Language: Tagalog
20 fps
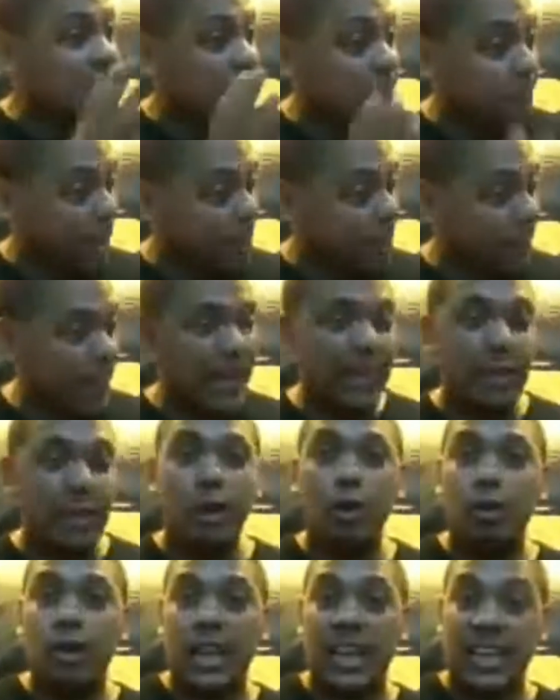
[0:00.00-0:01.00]
sa
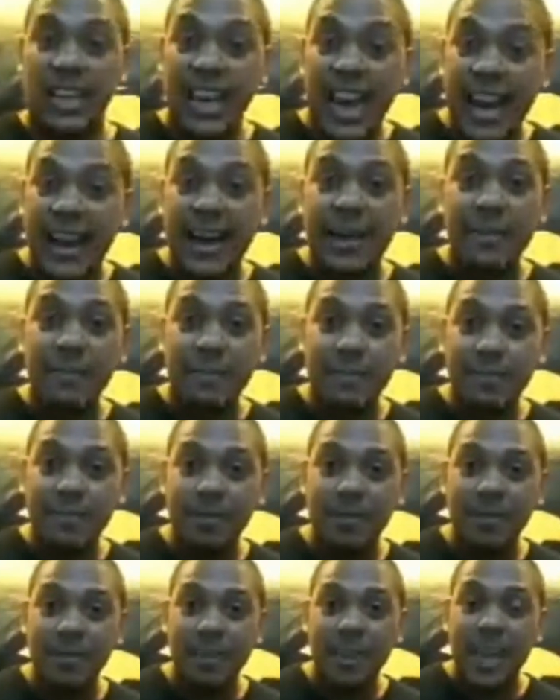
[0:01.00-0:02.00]
Kain Pepe
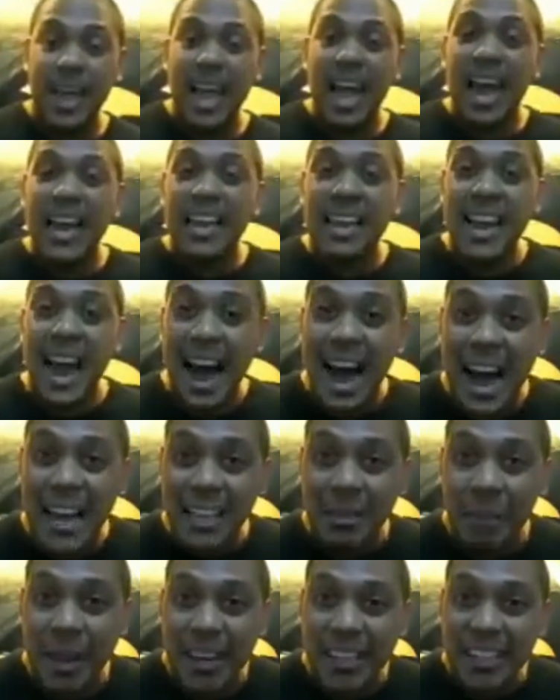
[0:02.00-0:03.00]
clothing niya,
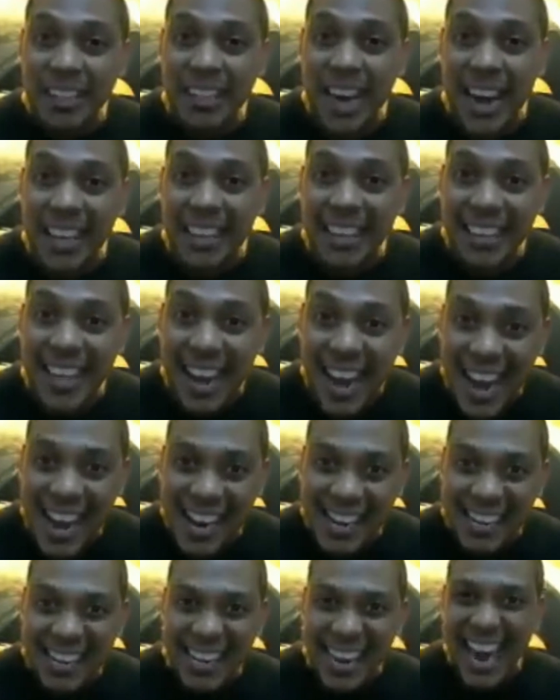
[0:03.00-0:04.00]
lahat may
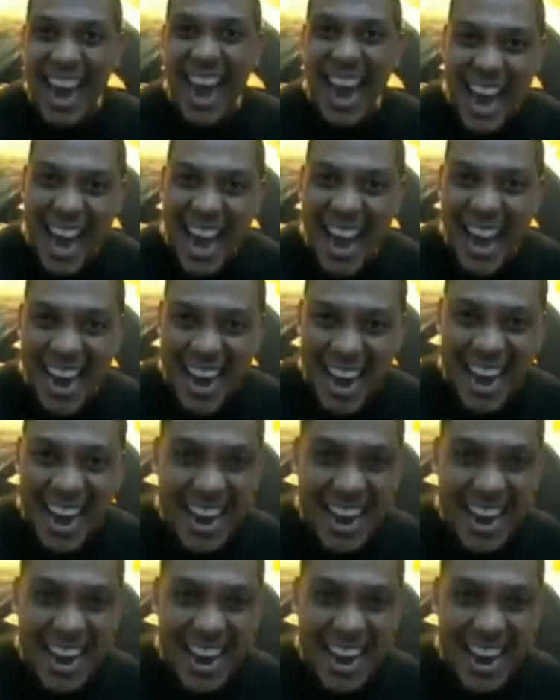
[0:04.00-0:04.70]
skandal.